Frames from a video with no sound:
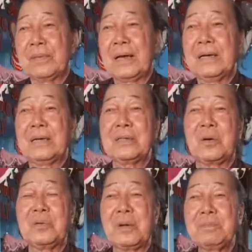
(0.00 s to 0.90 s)
từ cái
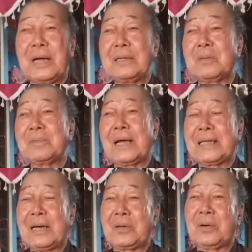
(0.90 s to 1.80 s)
chỗ nóng giận chúng ta
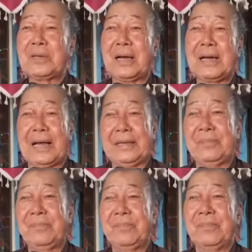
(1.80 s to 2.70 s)
thay đổi trở lại
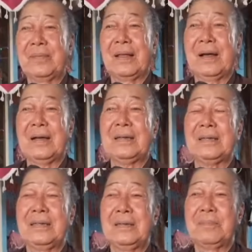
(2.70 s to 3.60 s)
đó
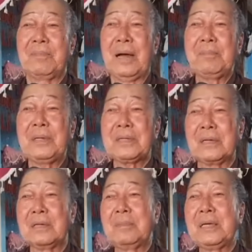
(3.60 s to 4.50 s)
phải biết
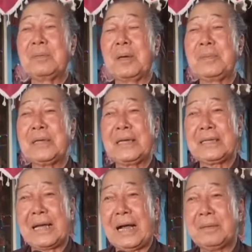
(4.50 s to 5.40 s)
từ bi phải biết thị
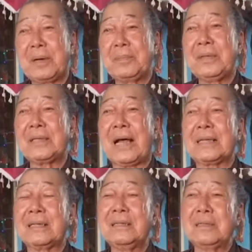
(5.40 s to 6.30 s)
xã phải biết
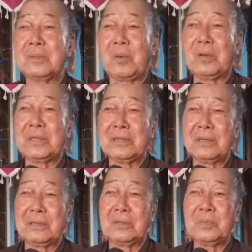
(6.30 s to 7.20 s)
tha thứ cho mọi
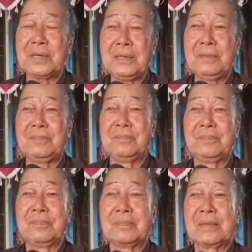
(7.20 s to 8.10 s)
người chúng sinh
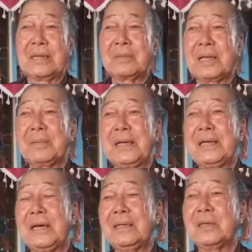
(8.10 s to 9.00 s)
thì chúng ta mới
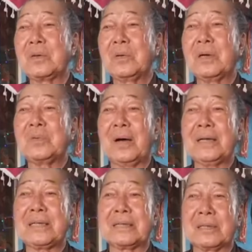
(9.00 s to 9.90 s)
đi đến cái chỗ kết
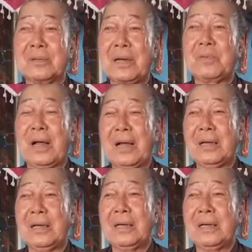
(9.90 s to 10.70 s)
quả thành tựu đạo quả